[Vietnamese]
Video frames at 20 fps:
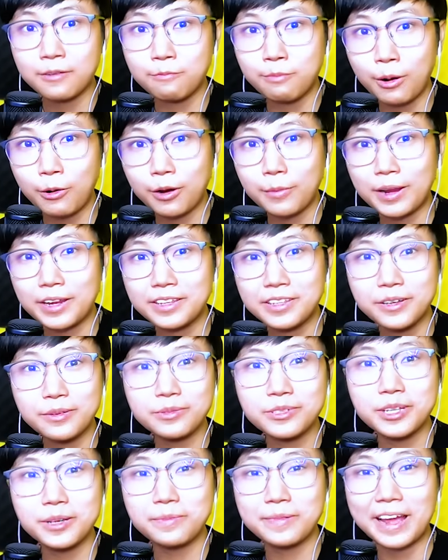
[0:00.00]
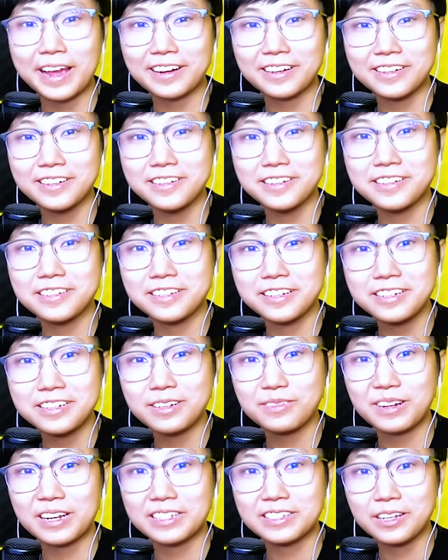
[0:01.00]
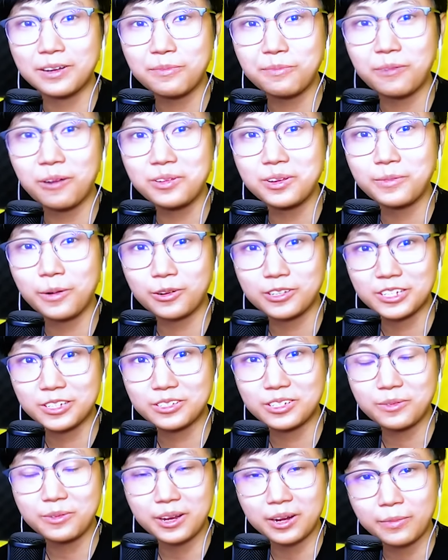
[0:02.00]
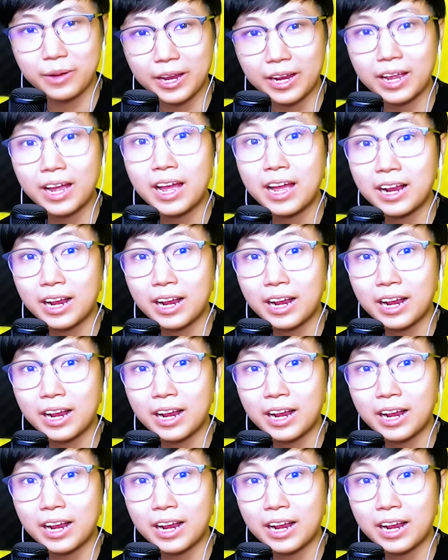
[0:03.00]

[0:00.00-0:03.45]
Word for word: Mong các bạn giúp ship đạt được 900.000 sub cũng như 1 triệu sub nha các bạn